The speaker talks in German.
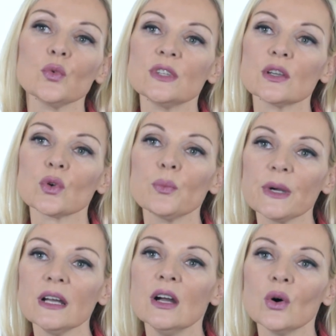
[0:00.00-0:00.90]
um die
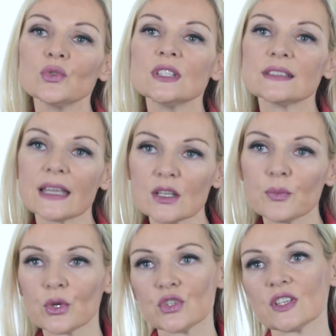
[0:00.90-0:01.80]
Gruppe und die
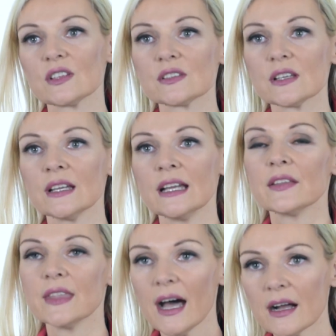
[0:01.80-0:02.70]
Denkprozesse
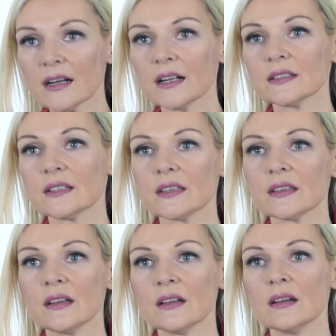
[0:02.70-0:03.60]
nachhaltig
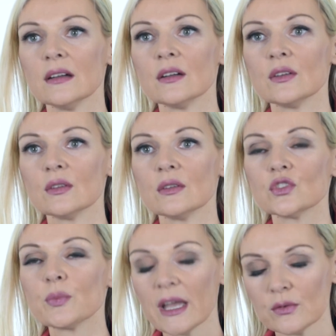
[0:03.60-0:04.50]

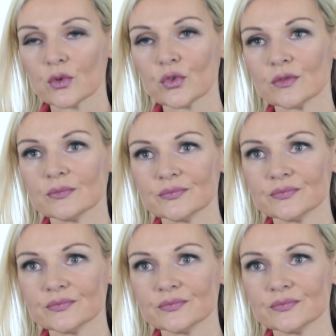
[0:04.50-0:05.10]
zu beeinflussen.